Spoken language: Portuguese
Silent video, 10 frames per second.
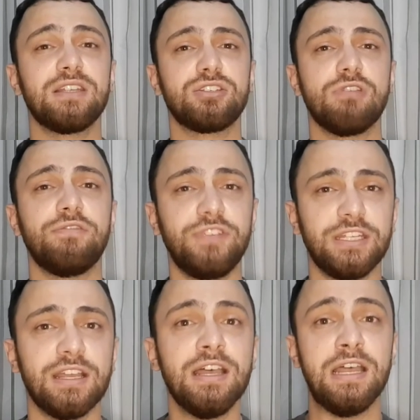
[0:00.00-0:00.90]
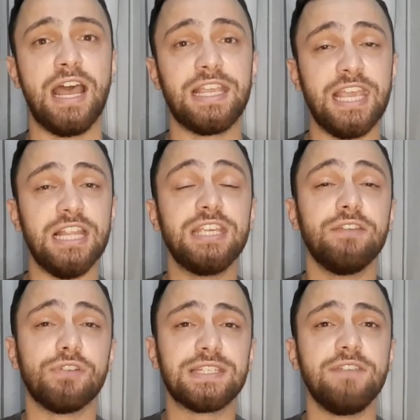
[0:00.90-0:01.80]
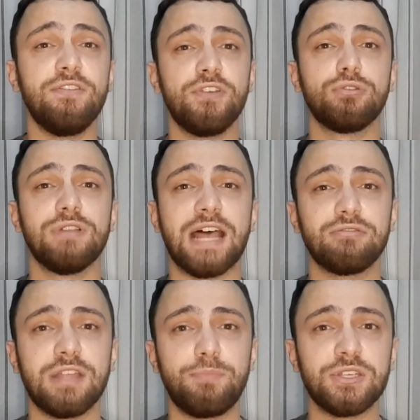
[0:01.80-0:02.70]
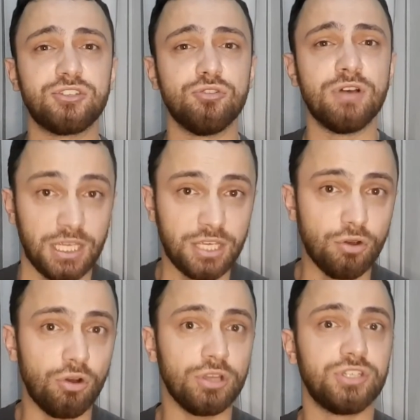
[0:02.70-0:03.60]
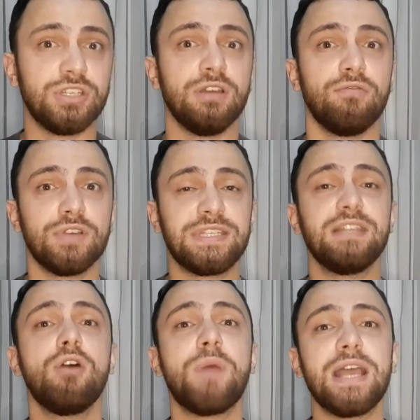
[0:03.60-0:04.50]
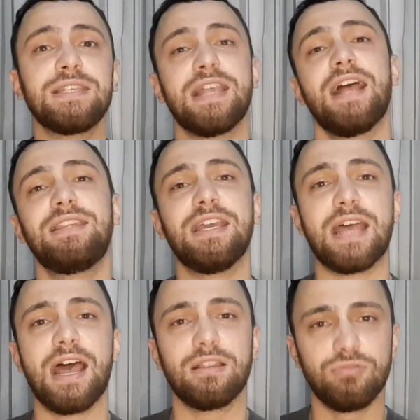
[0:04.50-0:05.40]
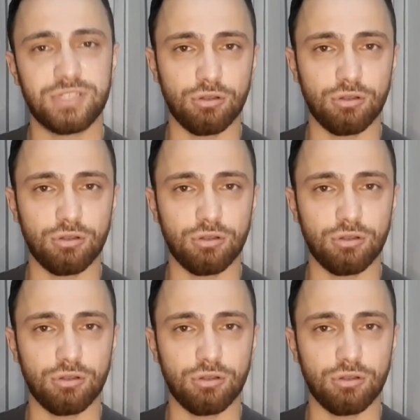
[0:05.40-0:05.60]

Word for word: da sua vida, aquela em que você viveu do lado da pessoa e que hoje você não mais a terá do seu